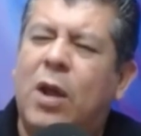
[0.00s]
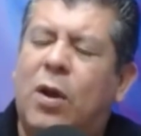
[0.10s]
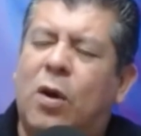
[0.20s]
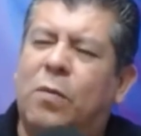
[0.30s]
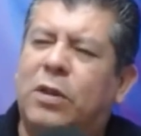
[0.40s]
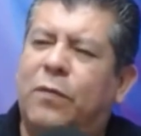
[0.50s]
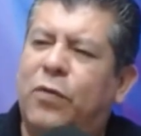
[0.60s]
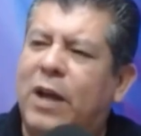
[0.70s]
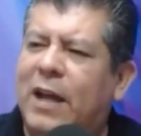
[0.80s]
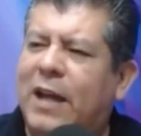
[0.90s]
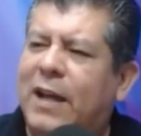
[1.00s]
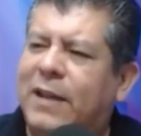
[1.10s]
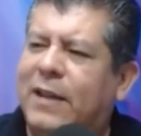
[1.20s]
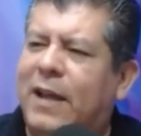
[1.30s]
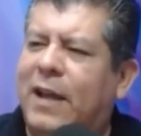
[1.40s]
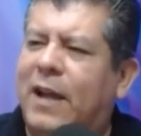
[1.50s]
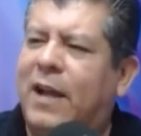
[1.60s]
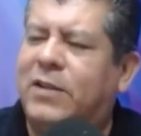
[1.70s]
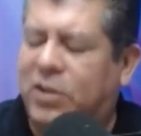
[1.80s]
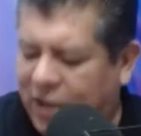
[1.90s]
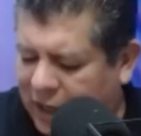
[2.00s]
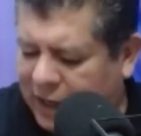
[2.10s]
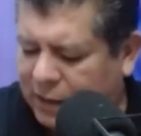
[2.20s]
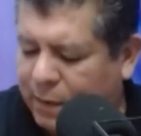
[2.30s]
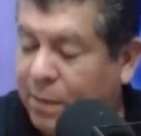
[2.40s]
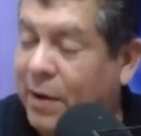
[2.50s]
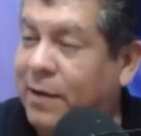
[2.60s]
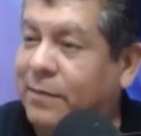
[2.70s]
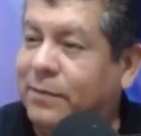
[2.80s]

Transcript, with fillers: ¿Cómo te fue de Chichiliques, Pepe?